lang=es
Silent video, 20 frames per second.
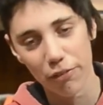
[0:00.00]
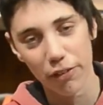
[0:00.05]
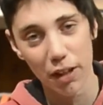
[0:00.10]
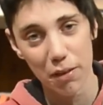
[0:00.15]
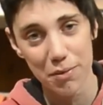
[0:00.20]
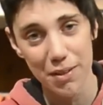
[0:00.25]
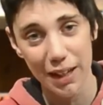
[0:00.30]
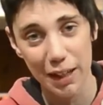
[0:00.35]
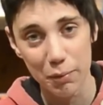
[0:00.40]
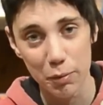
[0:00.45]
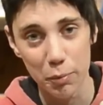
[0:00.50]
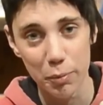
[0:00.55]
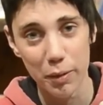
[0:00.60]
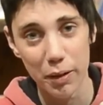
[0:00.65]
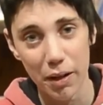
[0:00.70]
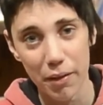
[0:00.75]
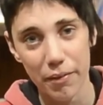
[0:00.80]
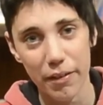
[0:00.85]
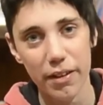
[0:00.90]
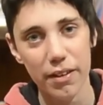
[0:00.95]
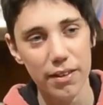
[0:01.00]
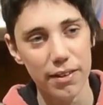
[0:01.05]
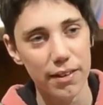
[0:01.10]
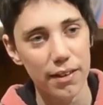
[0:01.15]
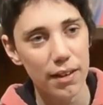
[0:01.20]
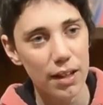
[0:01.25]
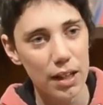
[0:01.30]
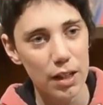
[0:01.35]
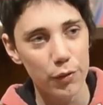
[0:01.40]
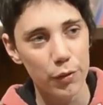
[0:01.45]
fuera de viaje por primera vez,
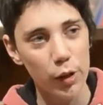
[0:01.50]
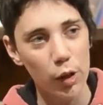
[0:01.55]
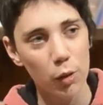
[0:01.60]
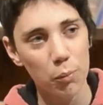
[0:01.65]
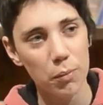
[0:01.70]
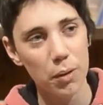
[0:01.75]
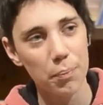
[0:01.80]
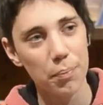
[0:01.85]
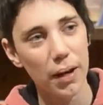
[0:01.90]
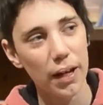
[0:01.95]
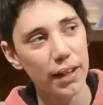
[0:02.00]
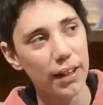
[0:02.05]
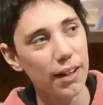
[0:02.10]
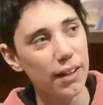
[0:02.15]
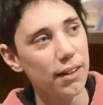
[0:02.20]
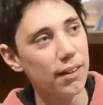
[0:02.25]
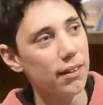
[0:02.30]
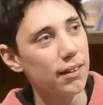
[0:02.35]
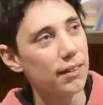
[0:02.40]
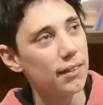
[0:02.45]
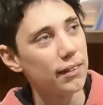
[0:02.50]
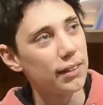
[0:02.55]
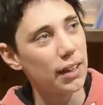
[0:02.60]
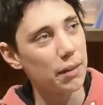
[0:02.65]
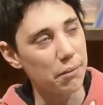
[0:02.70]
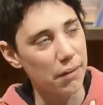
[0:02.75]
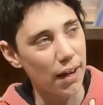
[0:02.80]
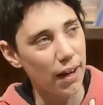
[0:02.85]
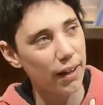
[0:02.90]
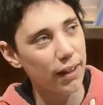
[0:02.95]
fui con mi padre
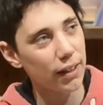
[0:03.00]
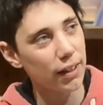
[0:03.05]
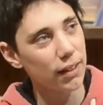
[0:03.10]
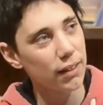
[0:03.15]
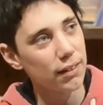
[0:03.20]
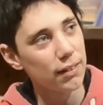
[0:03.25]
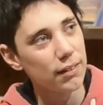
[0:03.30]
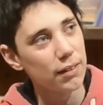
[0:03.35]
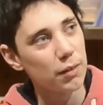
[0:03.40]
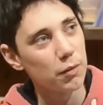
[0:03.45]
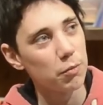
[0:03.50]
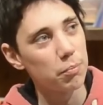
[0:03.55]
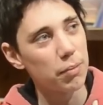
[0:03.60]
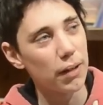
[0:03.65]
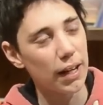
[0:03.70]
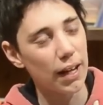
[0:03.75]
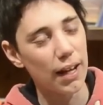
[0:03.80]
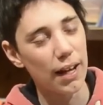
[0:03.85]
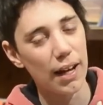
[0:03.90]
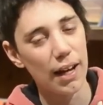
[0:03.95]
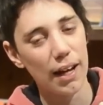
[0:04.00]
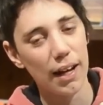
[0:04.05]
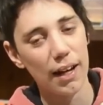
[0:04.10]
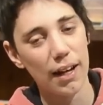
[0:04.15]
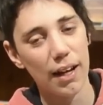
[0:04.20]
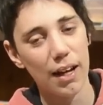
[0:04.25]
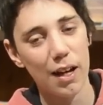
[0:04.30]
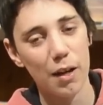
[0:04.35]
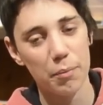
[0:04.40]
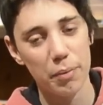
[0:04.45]
de viaje
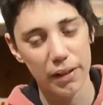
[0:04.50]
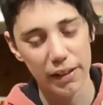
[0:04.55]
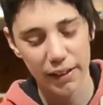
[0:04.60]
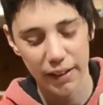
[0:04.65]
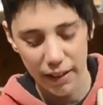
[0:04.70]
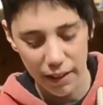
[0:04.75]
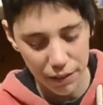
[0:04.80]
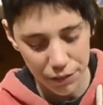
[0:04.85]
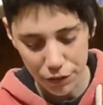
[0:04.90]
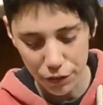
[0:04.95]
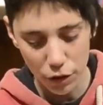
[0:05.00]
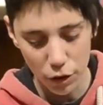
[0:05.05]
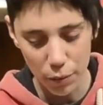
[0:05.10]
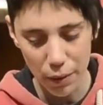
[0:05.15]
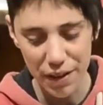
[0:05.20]
para aprender todo lo